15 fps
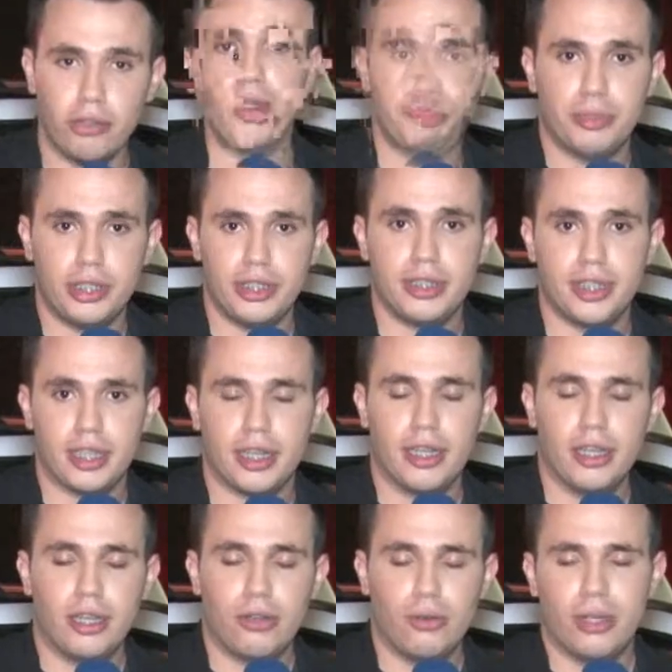de polícia,
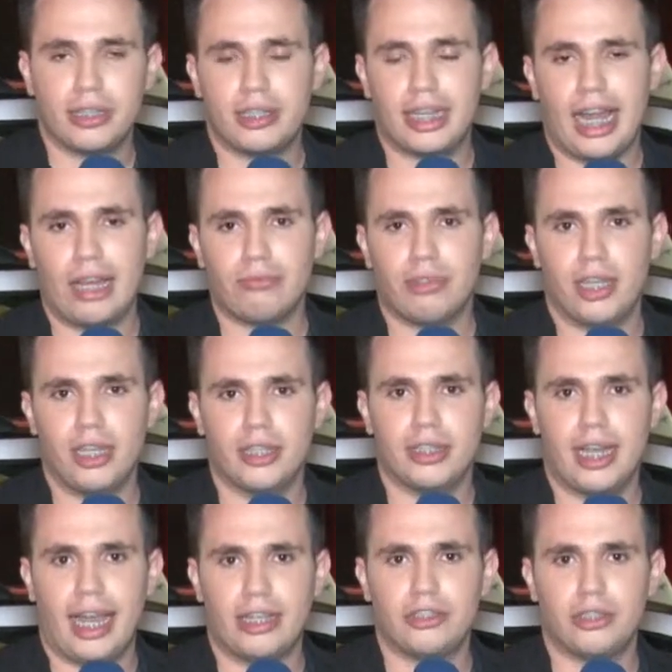o retrato da
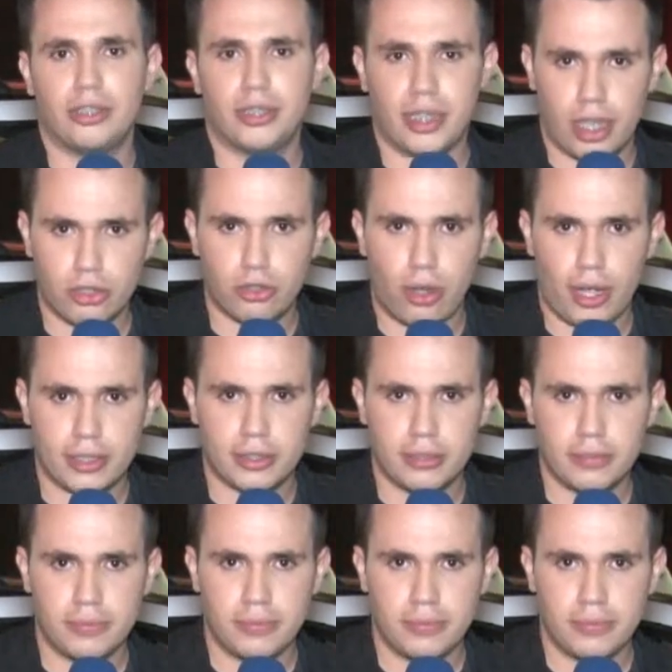realidade Serra Tox.